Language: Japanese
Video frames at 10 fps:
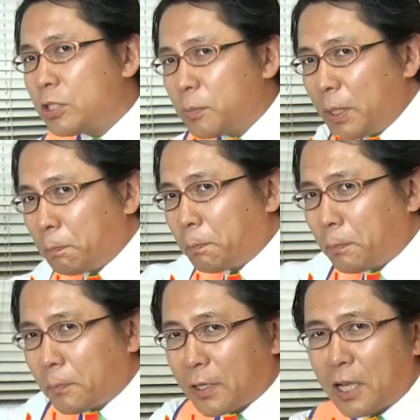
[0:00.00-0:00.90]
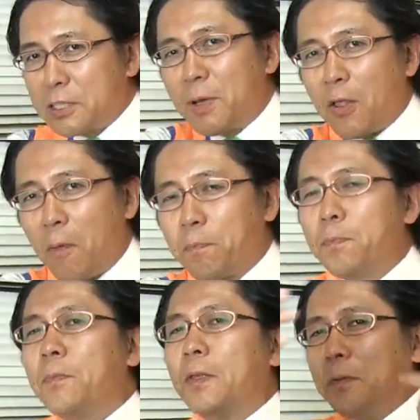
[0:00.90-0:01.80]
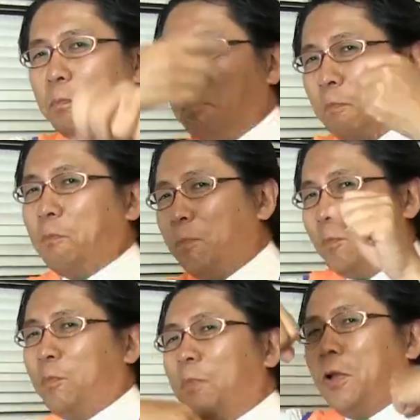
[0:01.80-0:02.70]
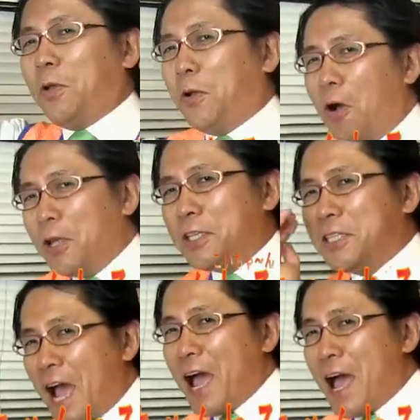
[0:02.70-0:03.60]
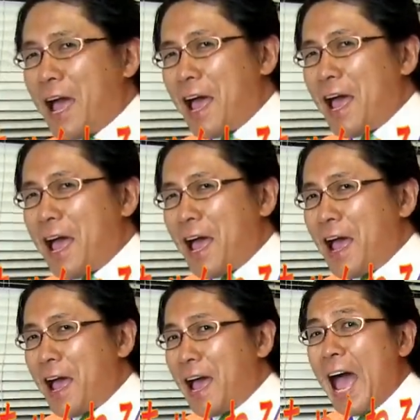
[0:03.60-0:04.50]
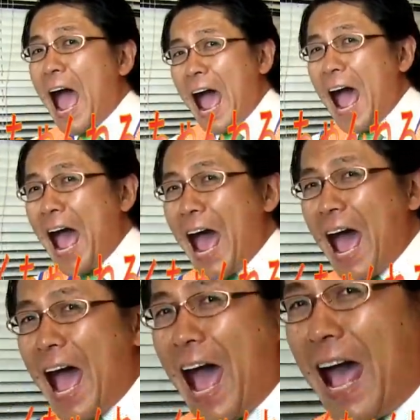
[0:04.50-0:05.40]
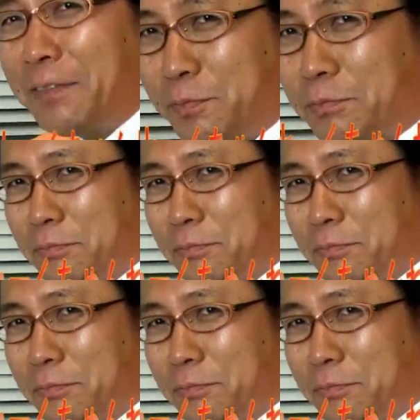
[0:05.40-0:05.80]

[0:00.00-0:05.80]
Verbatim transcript: 泉一馬の恋ちゃん